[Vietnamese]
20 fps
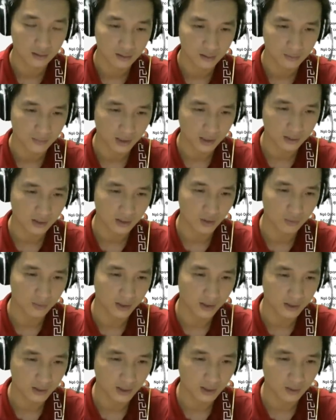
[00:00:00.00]
bắt đầu
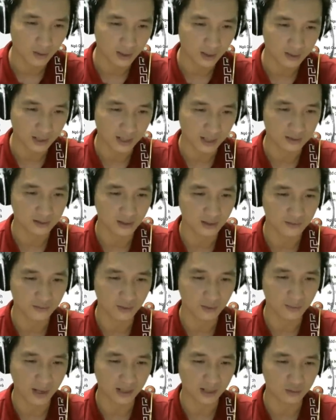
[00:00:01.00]
mấy loạn lạc rơi
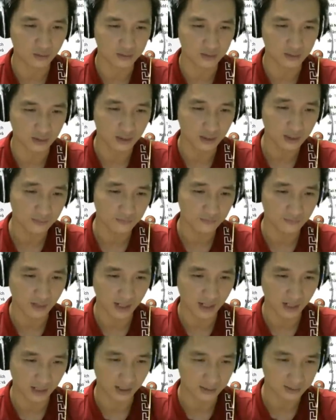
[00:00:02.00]
vào Bàn Cổ Giới
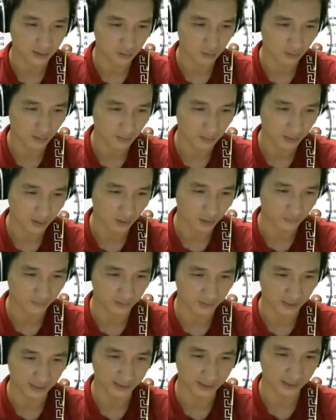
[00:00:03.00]
và sau mới lọt
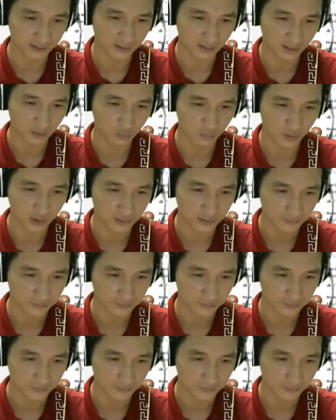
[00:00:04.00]
vào tay Thái Thượng Lão Quân.